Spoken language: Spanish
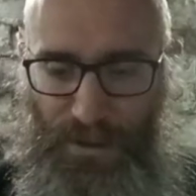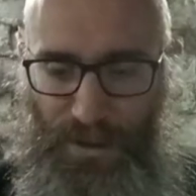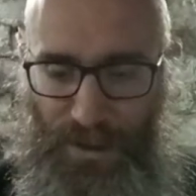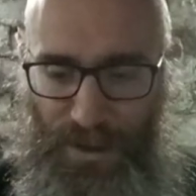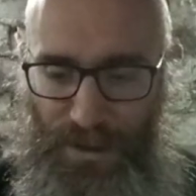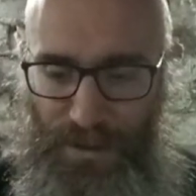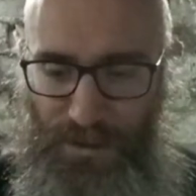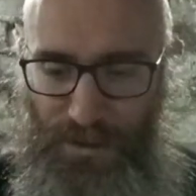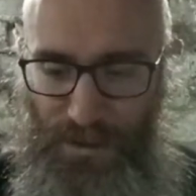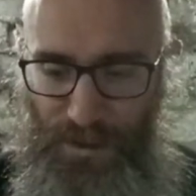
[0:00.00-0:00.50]

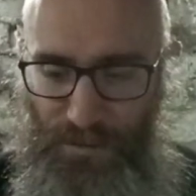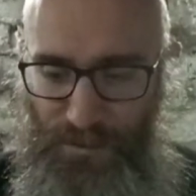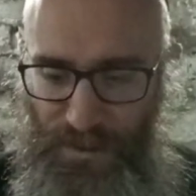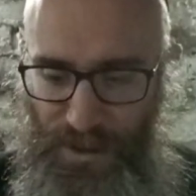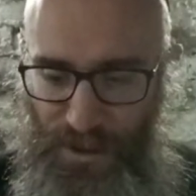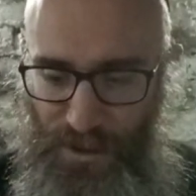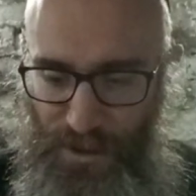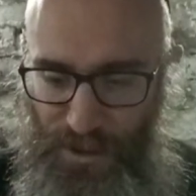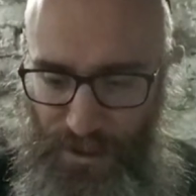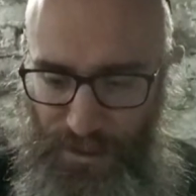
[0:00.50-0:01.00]

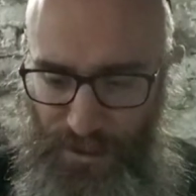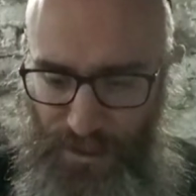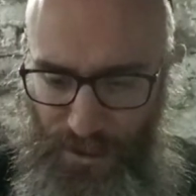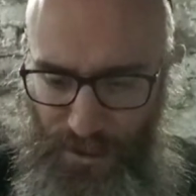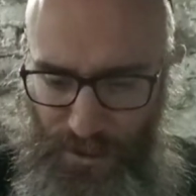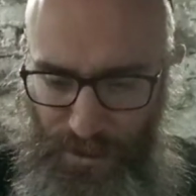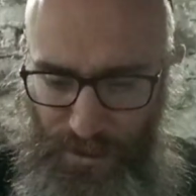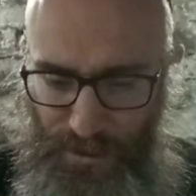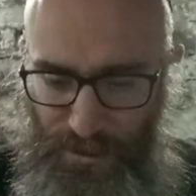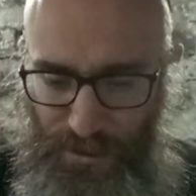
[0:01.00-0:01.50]
ME
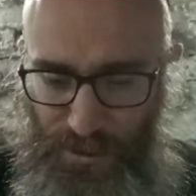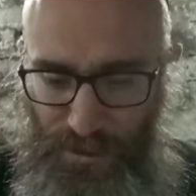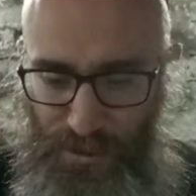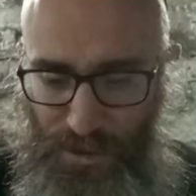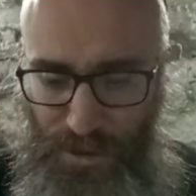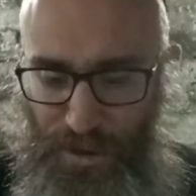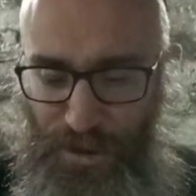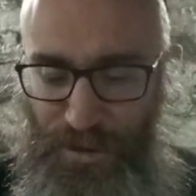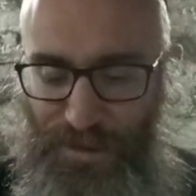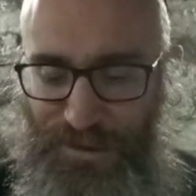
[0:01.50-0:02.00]
JODEL Oni.
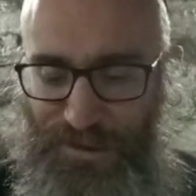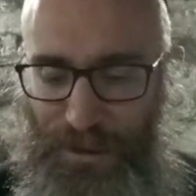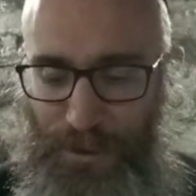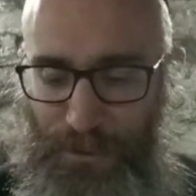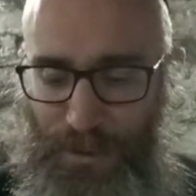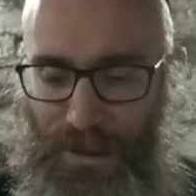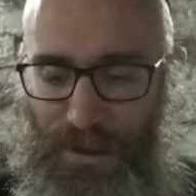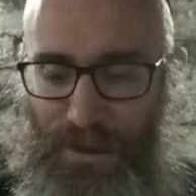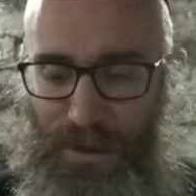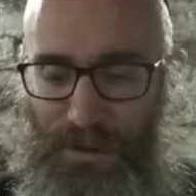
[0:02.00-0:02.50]
Yo quiero
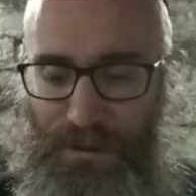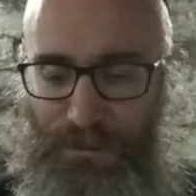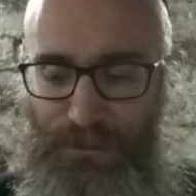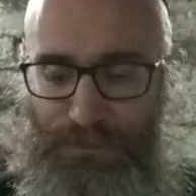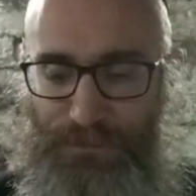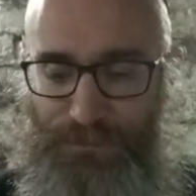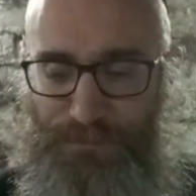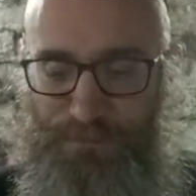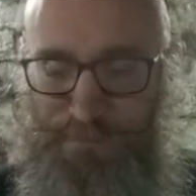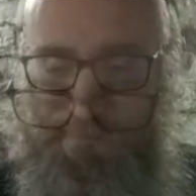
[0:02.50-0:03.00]
saber
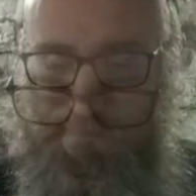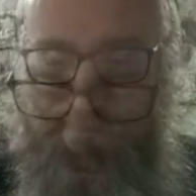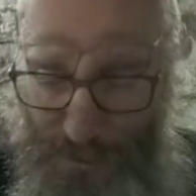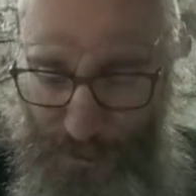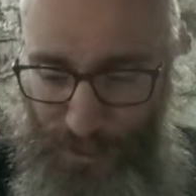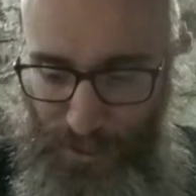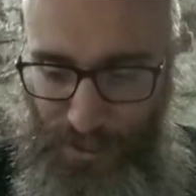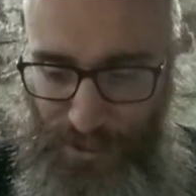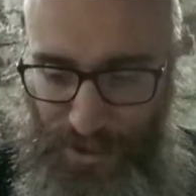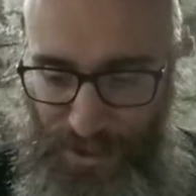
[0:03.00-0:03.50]

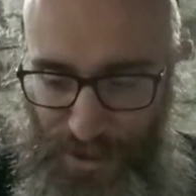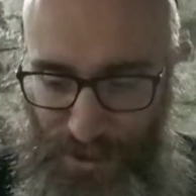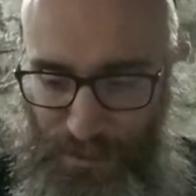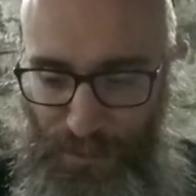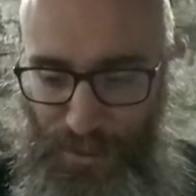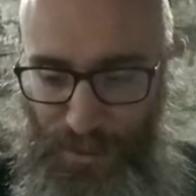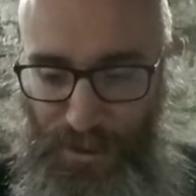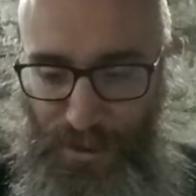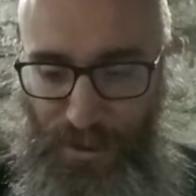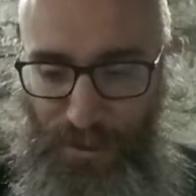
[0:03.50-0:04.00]
cuánto
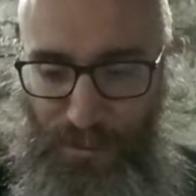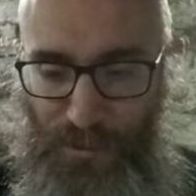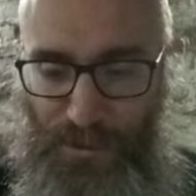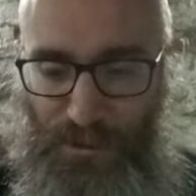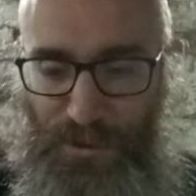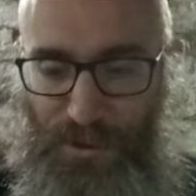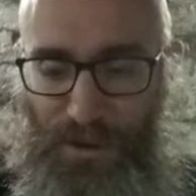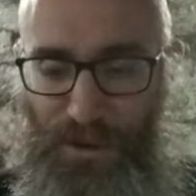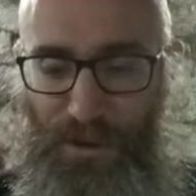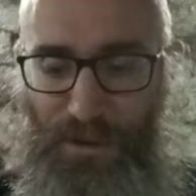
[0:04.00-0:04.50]
tiempo en el
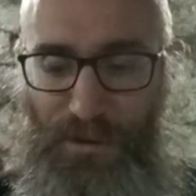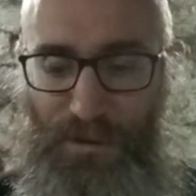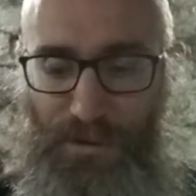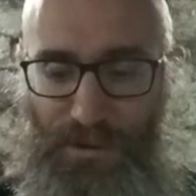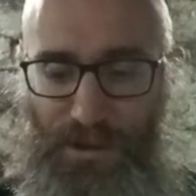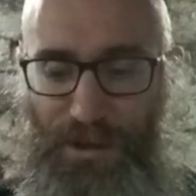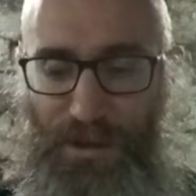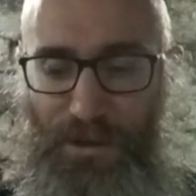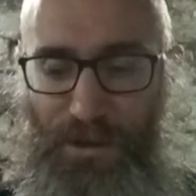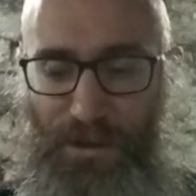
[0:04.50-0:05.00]
mundo
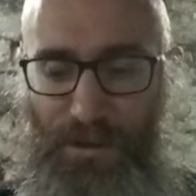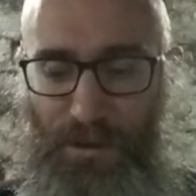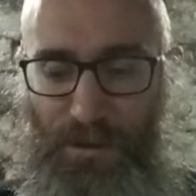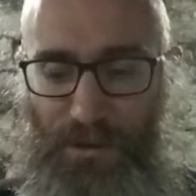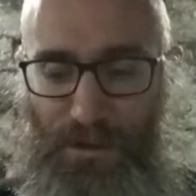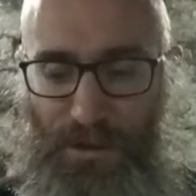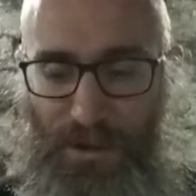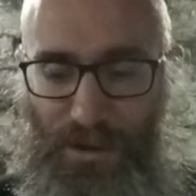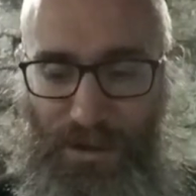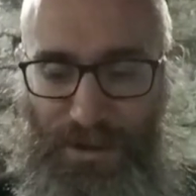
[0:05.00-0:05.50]

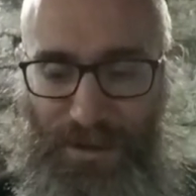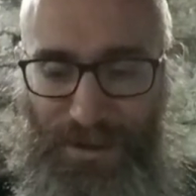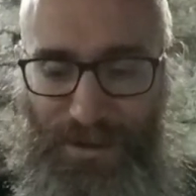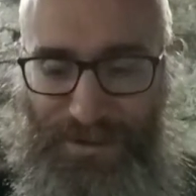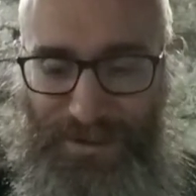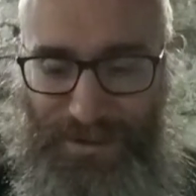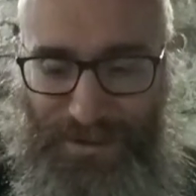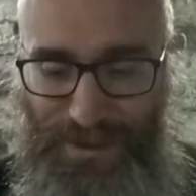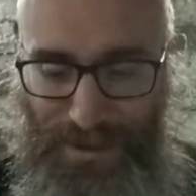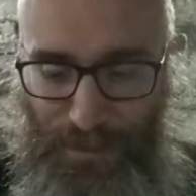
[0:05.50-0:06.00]
tengo. JODEL
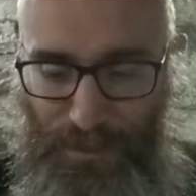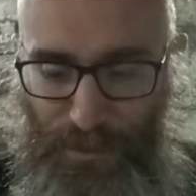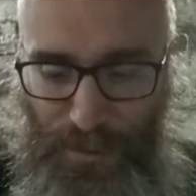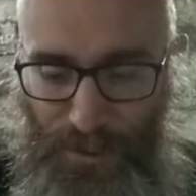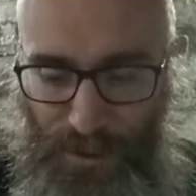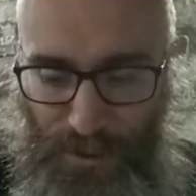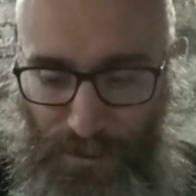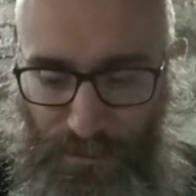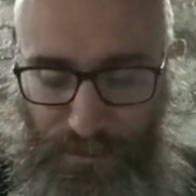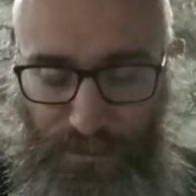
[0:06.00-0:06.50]
es
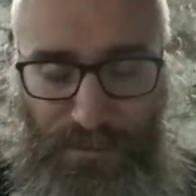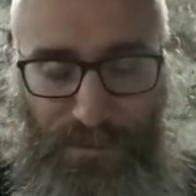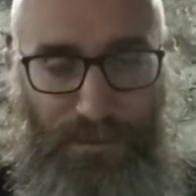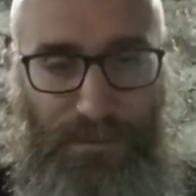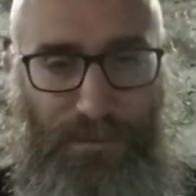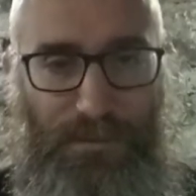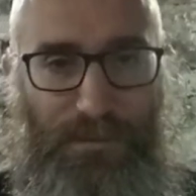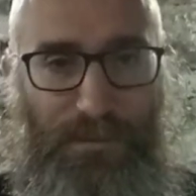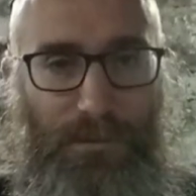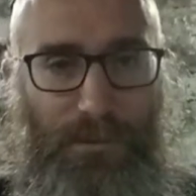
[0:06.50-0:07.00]
tiempo.
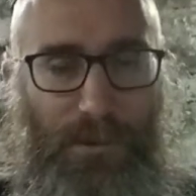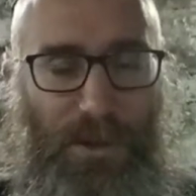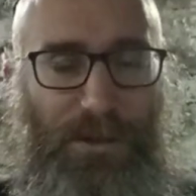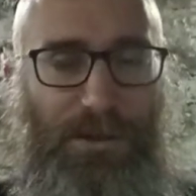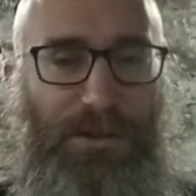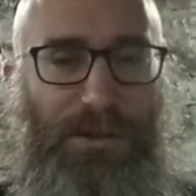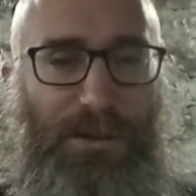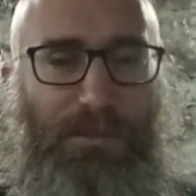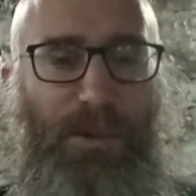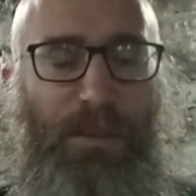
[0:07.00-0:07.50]

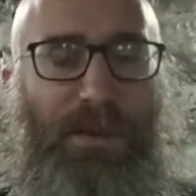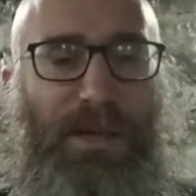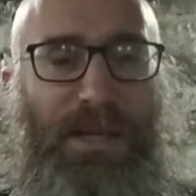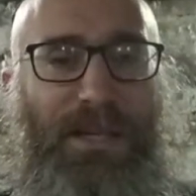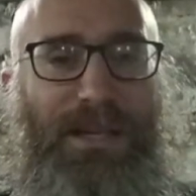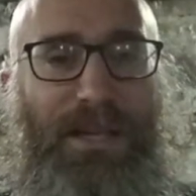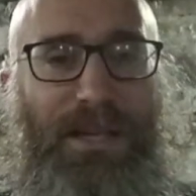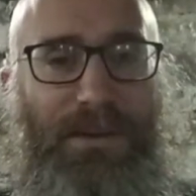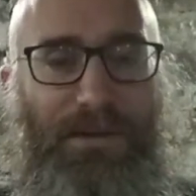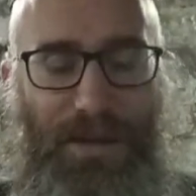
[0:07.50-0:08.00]
¿Cuánto tiempo me
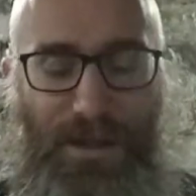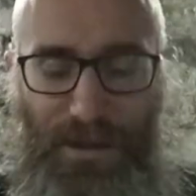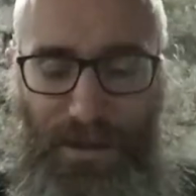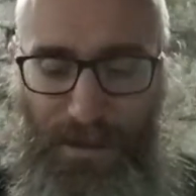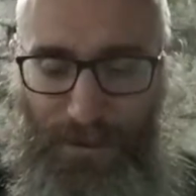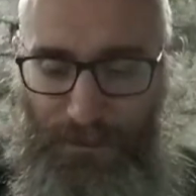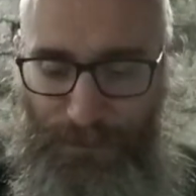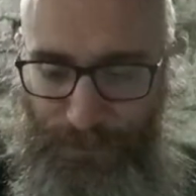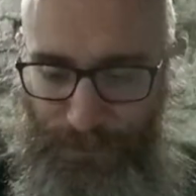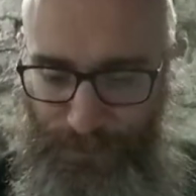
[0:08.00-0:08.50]
queda de
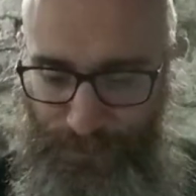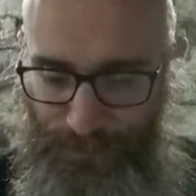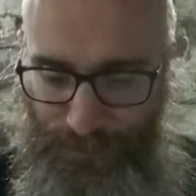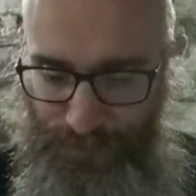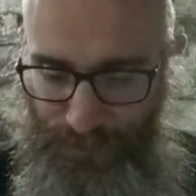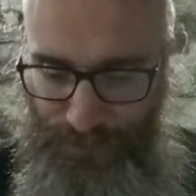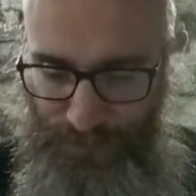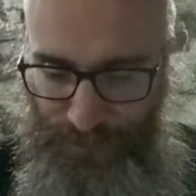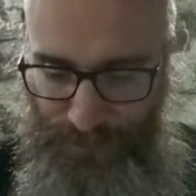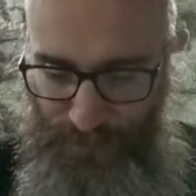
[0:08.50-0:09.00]
vida?
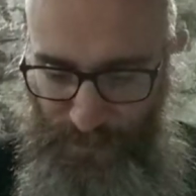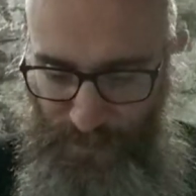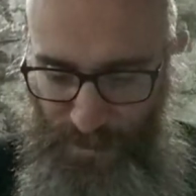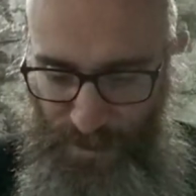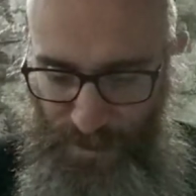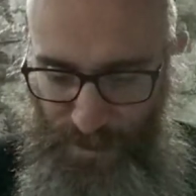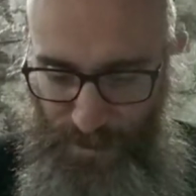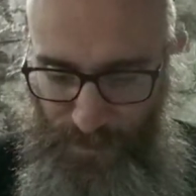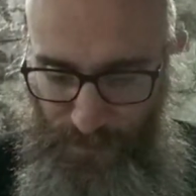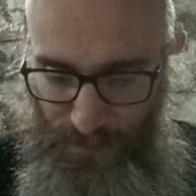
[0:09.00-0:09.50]

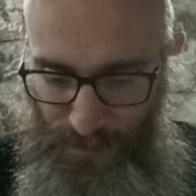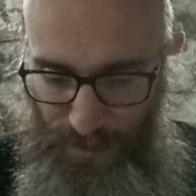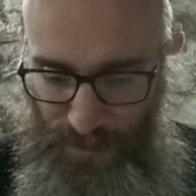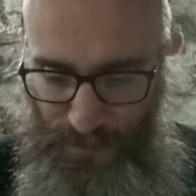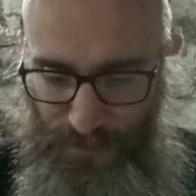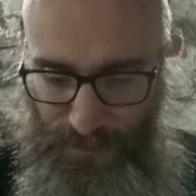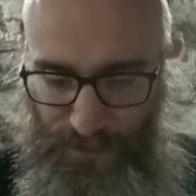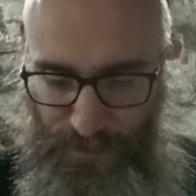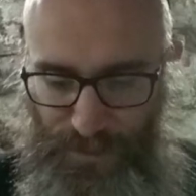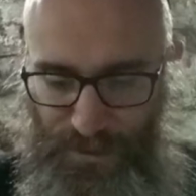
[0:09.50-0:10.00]

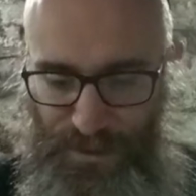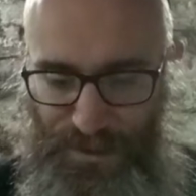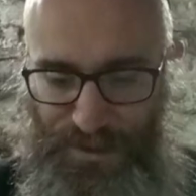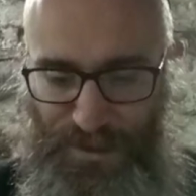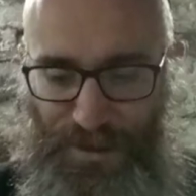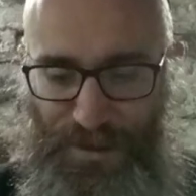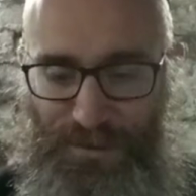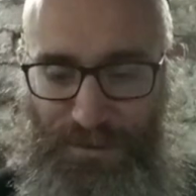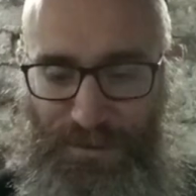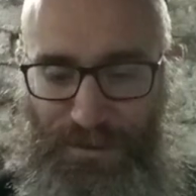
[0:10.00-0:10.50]
Vov,
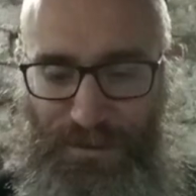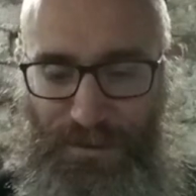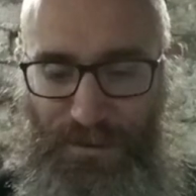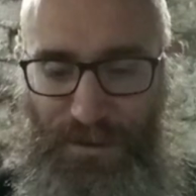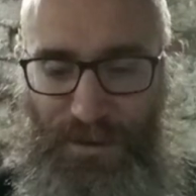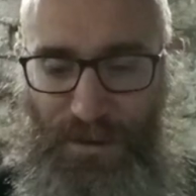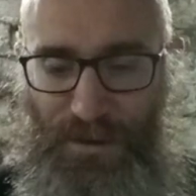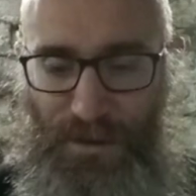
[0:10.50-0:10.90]
6.